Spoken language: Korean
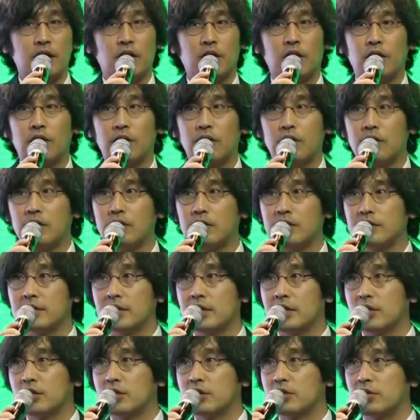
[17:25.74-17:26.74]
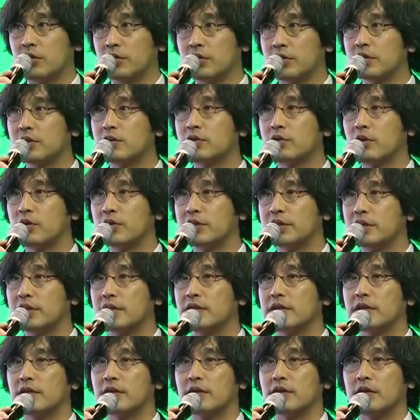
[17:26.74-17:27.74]
어, 저는
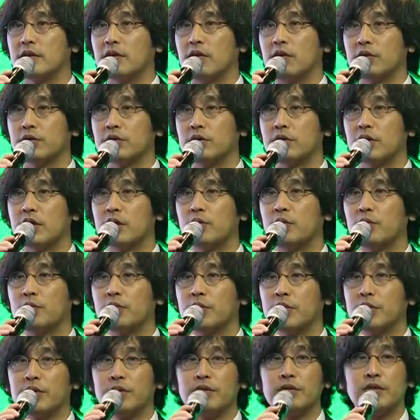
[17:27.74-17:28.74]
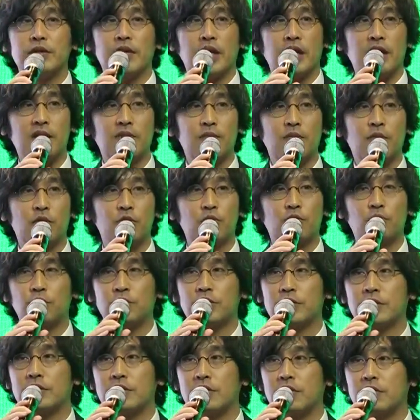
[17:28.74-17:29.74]
그것이 어떻게 보면 네이버
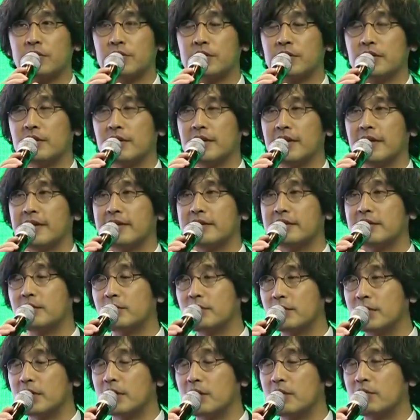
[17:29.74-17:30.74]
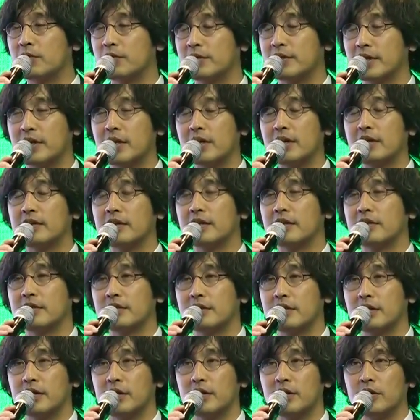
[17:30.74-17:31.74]
조직 혁신의 핵심이라고 생각을
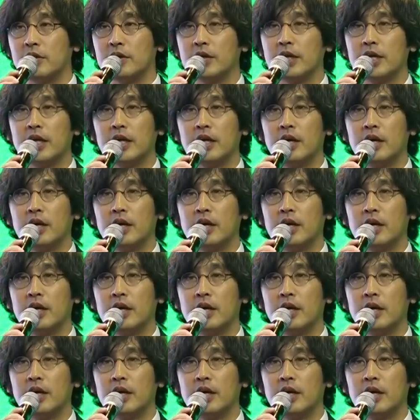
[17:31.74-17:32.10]
했는데요.